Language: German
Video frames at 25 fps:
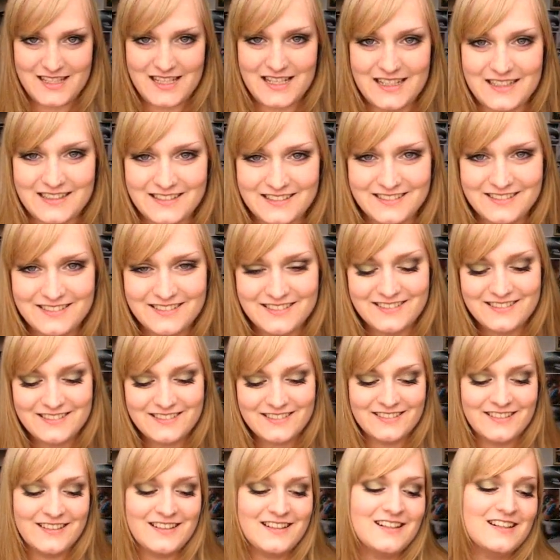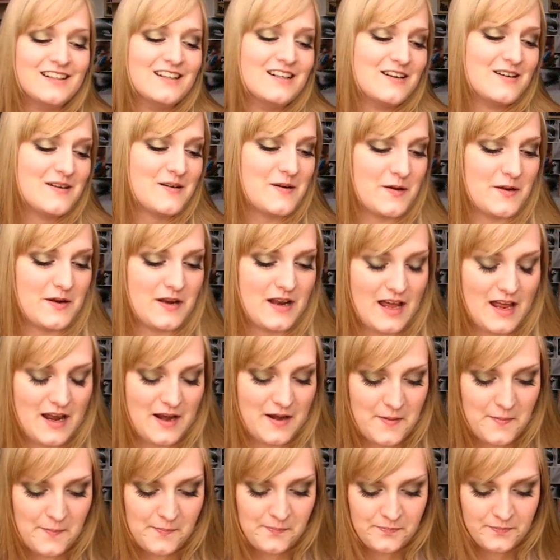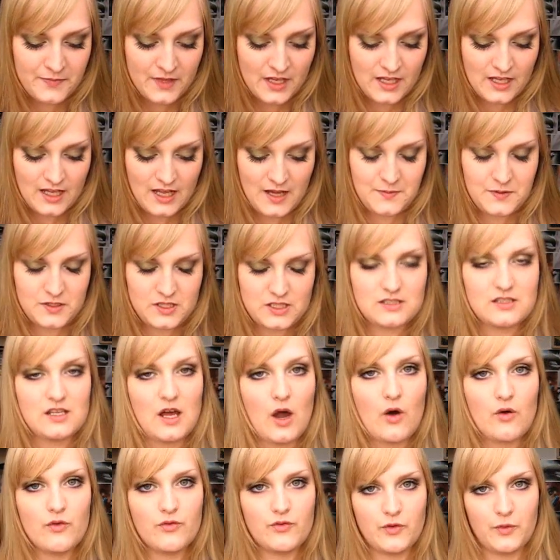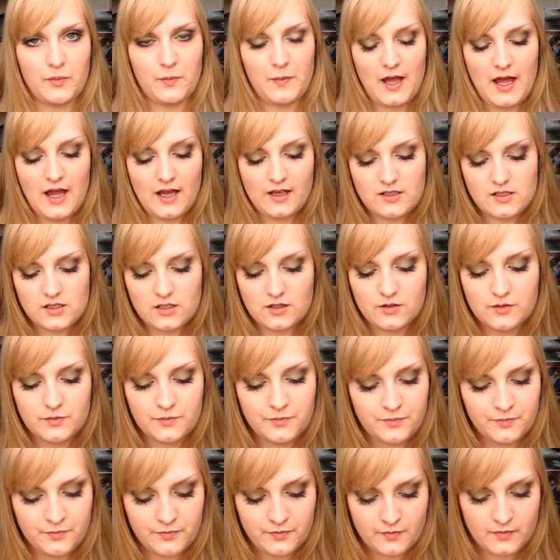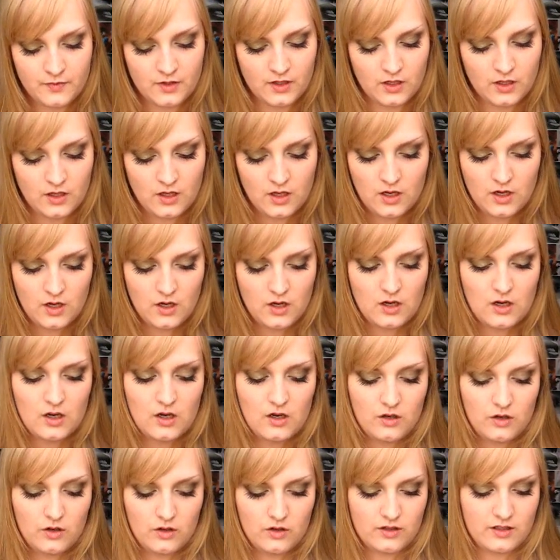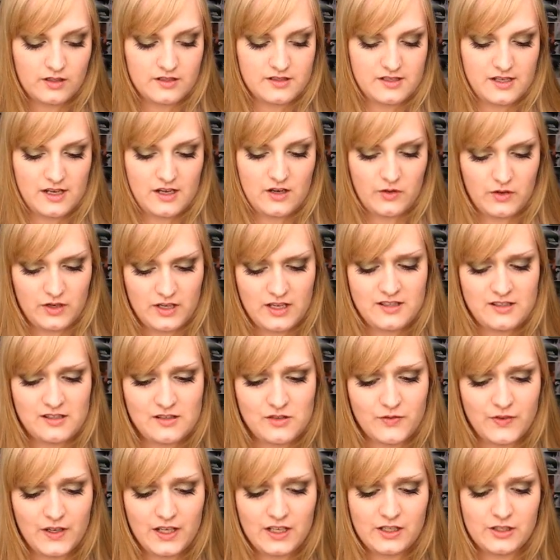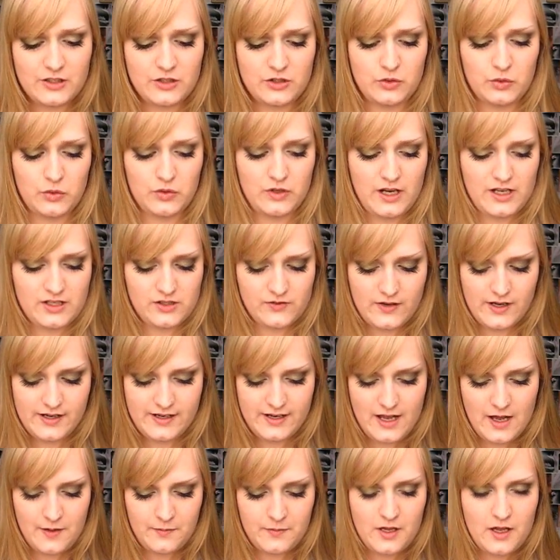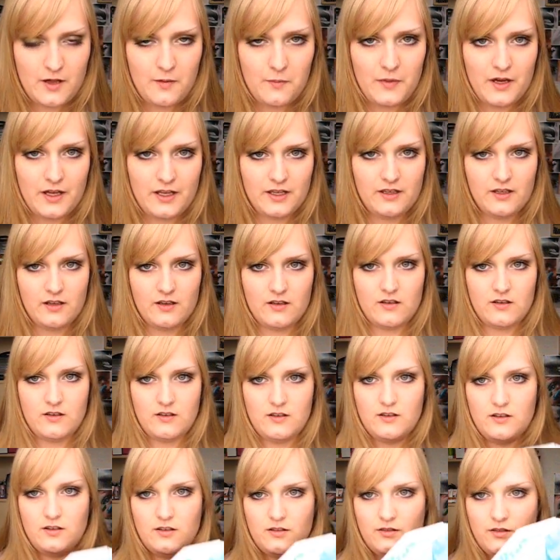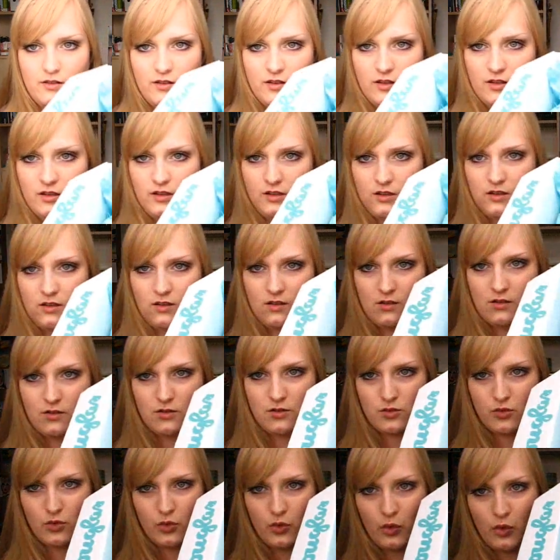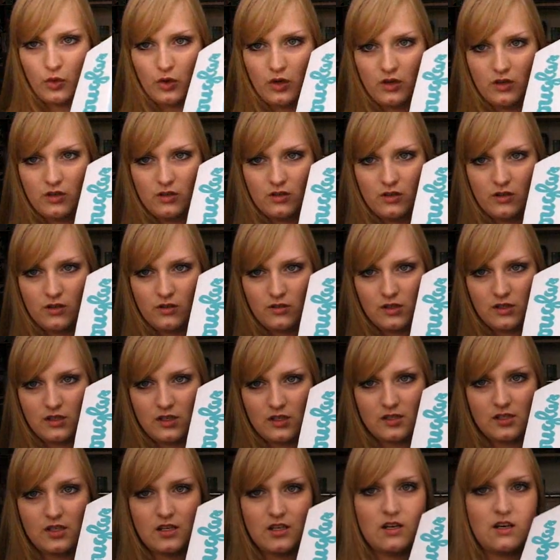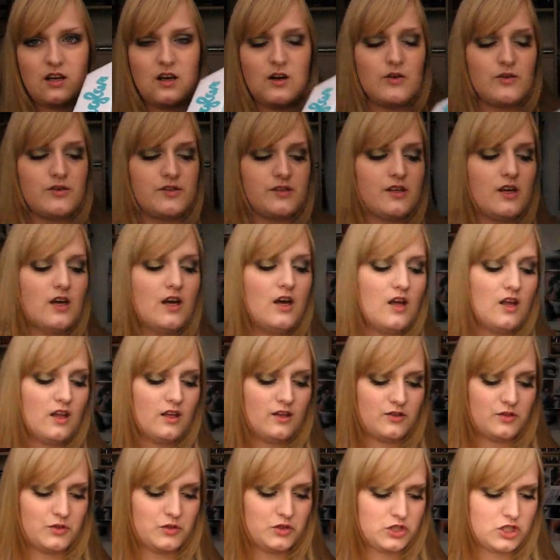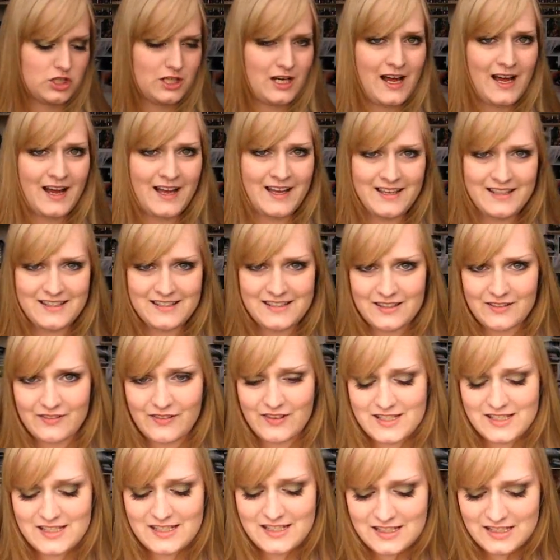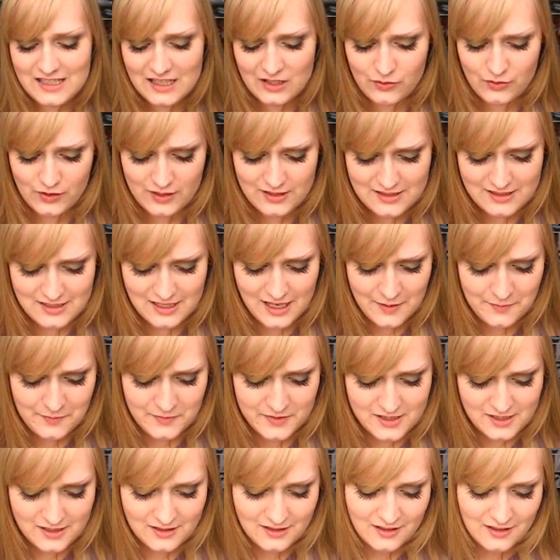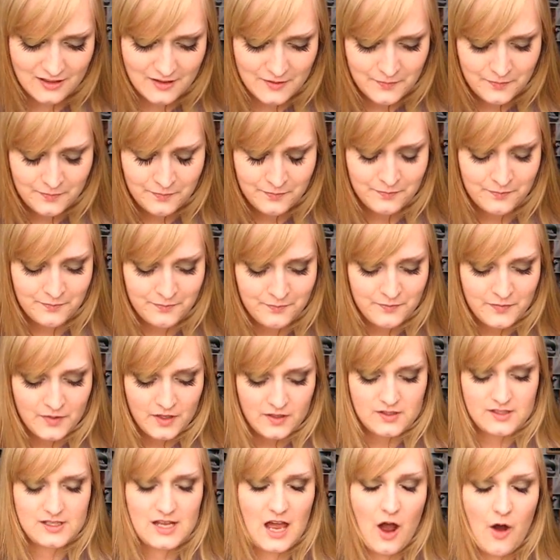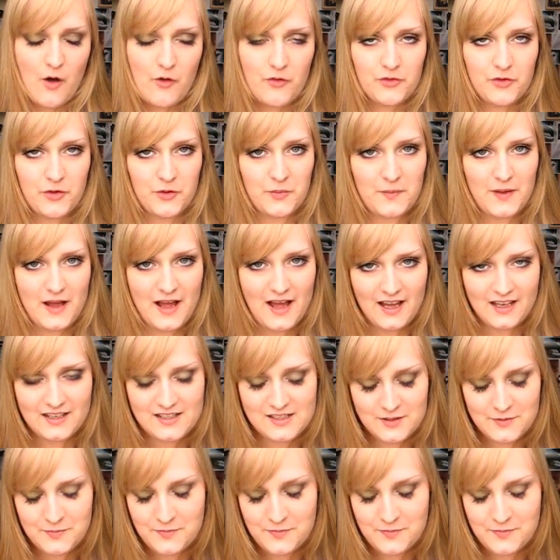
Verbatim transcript: und dann habe ich das aufgemacht und gesehen, okay, es ist wirklich Douglas, weil die haben ja immer hier äh, so sieht das ja dann aus. Ich so, scheiße, was ist das? Verdammt. Aufgemacht.